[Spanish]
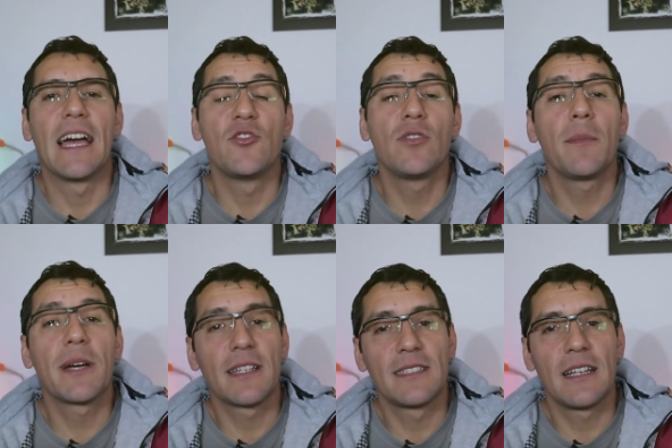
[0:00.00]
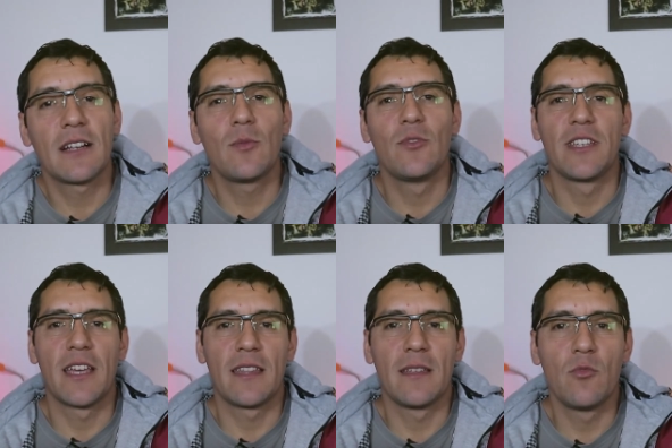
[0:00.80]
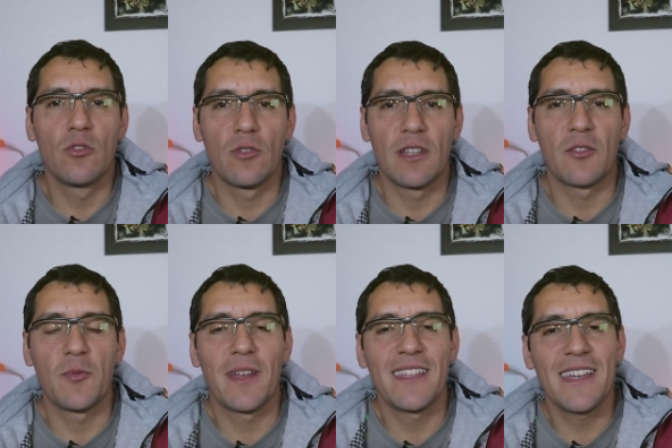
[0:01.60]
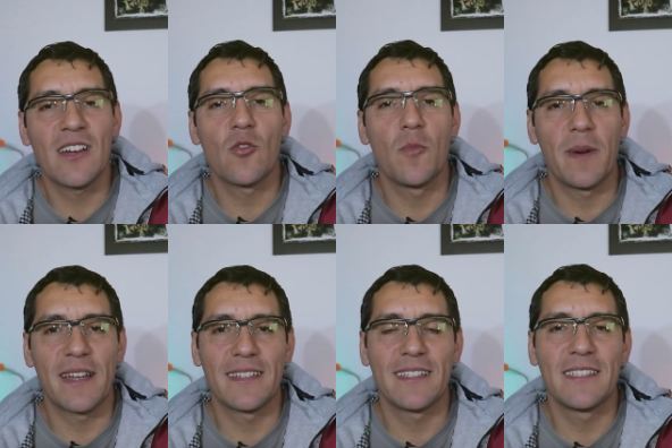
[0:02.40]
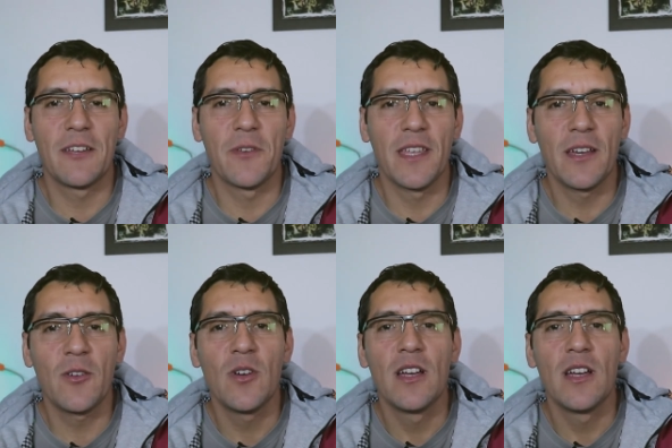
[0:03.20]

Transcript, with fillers: ayúdame a crecer la comunidad de Mundo Android Manía, comparte este video.